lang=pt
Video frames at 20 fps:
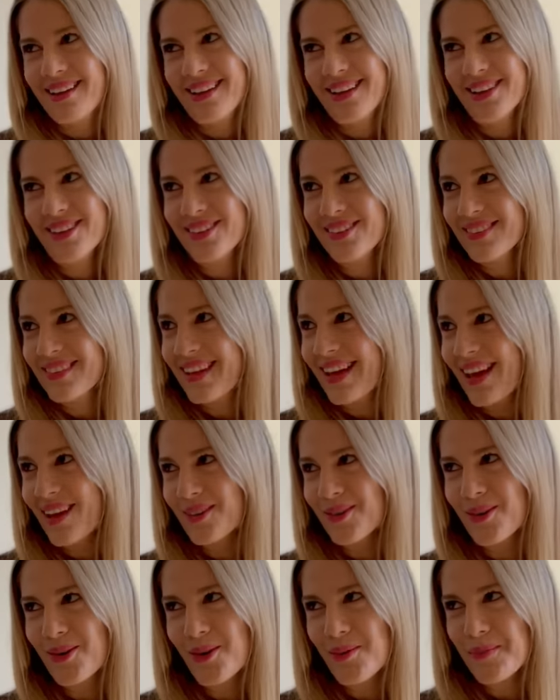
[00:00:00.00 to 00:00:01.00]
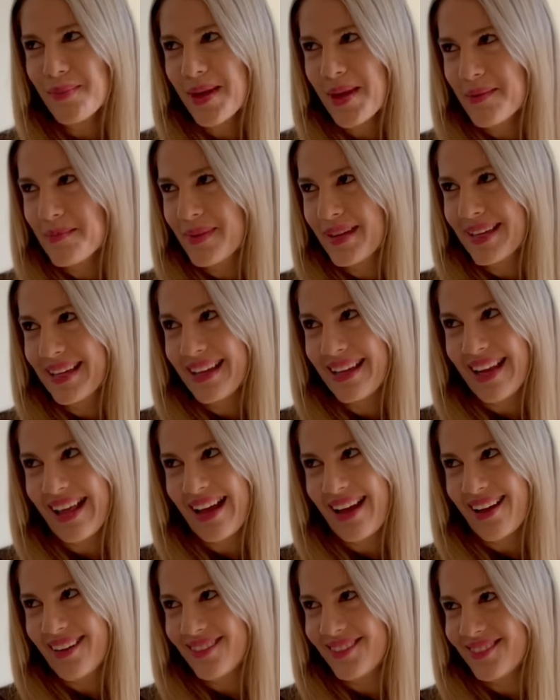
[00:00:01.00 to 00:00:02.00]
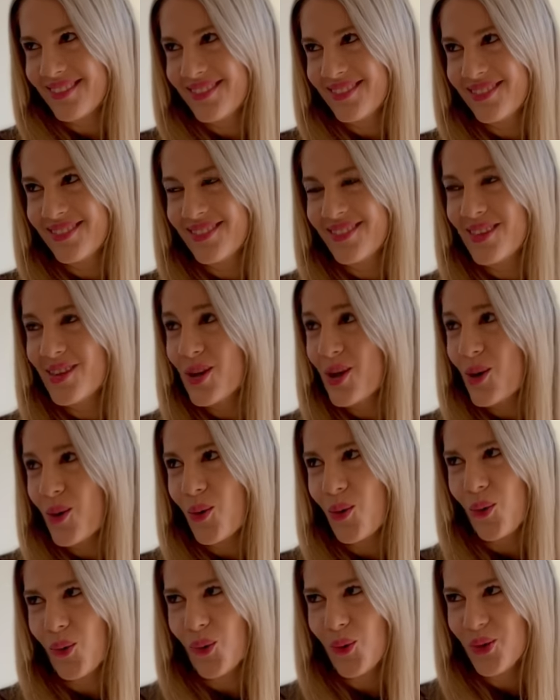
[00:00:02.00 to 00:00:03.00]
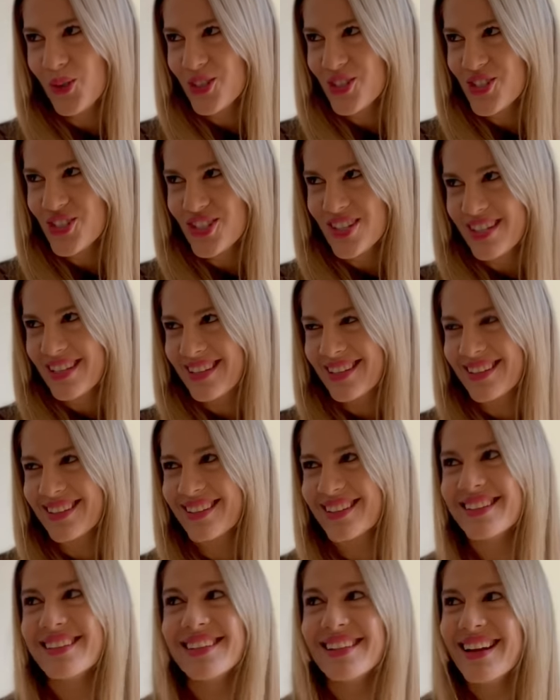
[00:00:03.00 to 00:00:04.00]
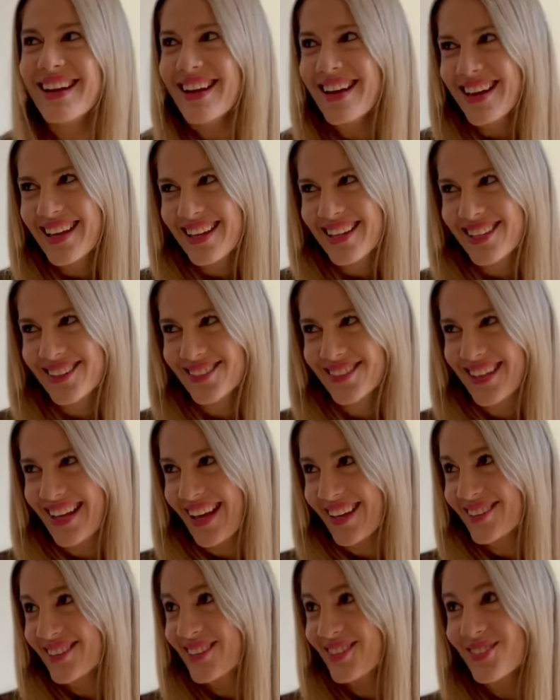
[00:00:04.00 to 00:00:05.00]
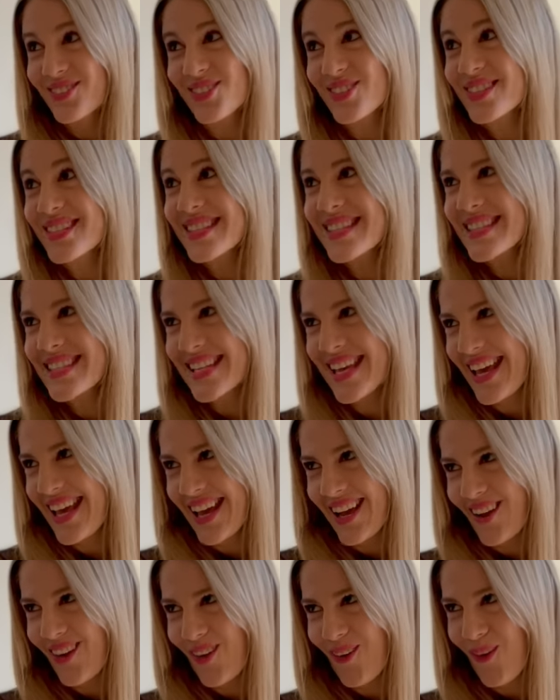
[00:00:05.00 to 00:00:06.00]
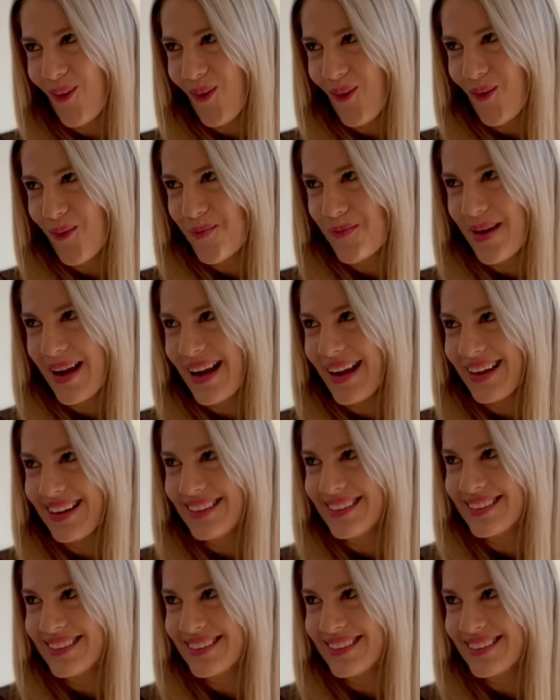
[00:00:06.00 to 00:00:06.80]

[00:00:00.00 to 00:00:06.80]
Eu não quero comer, Balalau. Hoje eu quero que você coma.